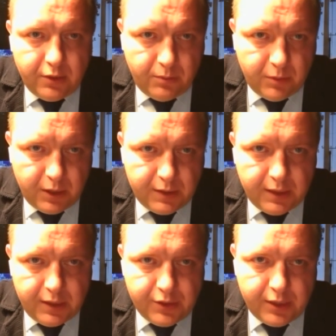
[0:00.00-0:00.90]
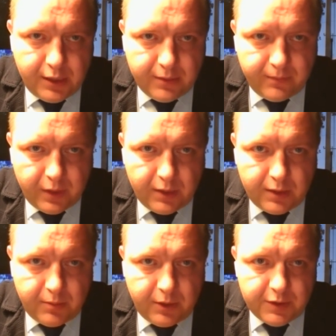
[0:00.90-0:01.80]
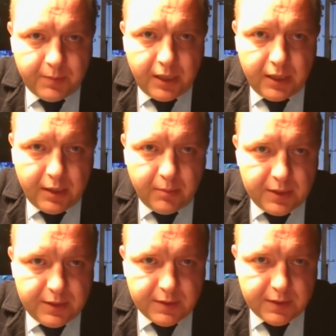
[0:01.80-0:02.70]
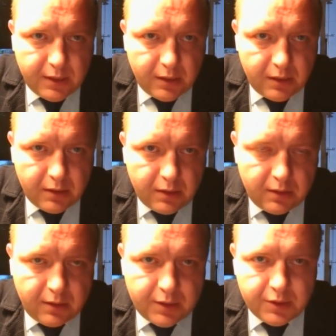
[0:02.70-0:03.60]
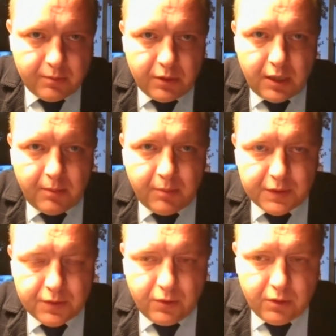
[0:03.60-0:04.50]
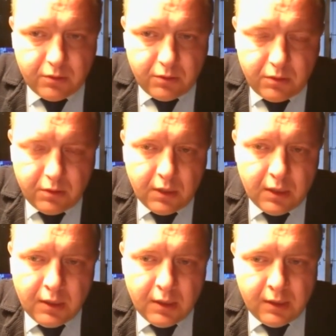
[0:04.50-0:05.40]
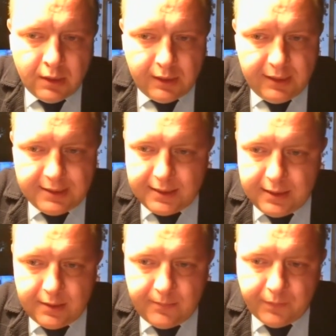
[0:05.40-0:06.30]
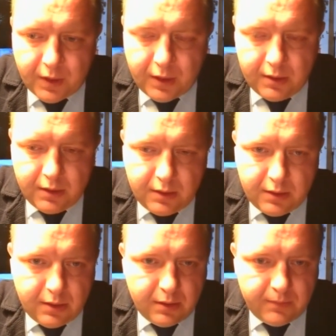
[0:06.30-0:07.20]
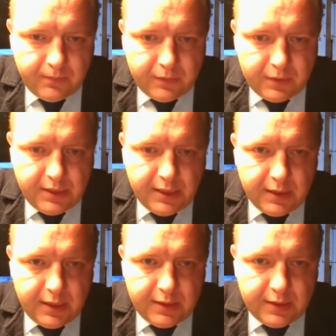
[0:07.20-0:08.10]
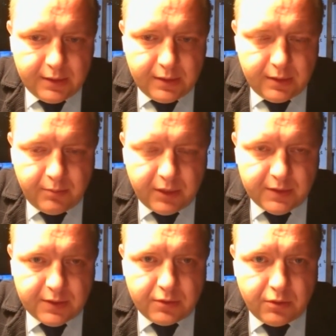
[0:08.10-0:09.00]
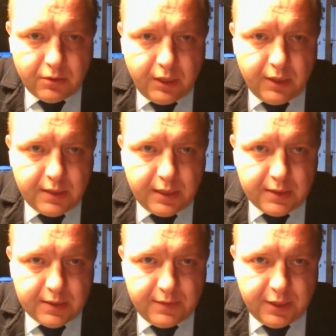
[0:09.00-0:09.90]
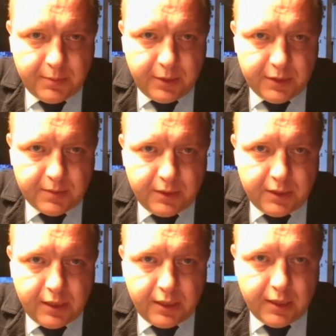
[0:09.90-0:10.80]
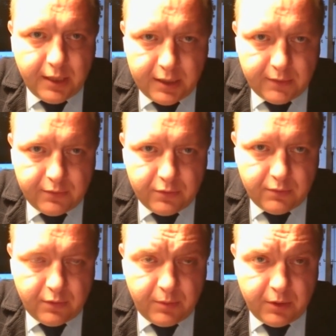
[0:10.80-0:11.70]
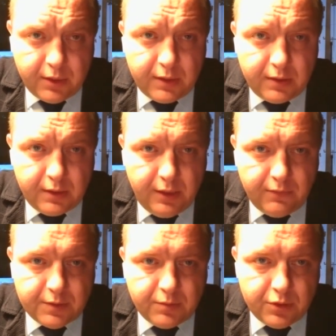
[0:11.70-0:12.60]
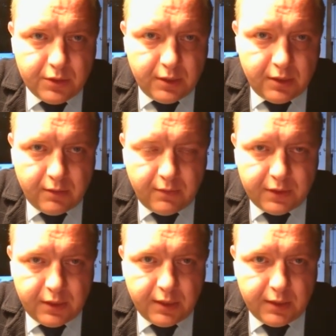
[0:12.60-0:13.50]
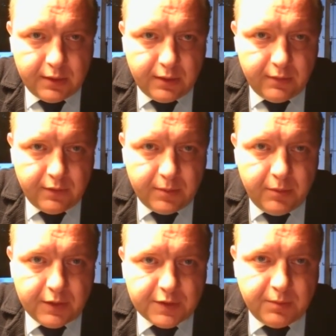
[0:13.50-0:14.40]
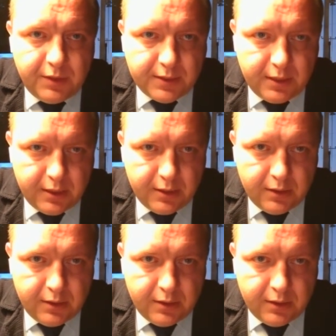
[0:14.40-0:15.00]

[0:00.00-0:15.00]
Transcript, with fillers: номера тягача. Это принципиальная позиция наша была, поскольку если делать э, процедуру регистрации всех прицепных агрегатов, но, во-первых, это и невозможно, а во-вторых, это, в этом нет смысла.